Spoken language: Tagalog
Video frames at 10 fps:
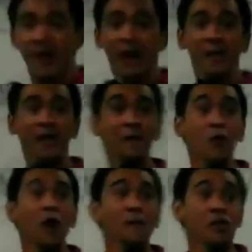na mayaman
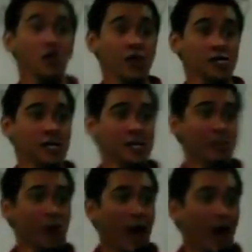na po kami noon,
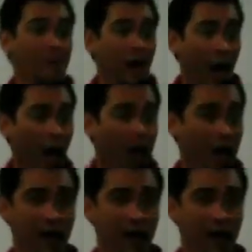nagsisimula ka pa lang.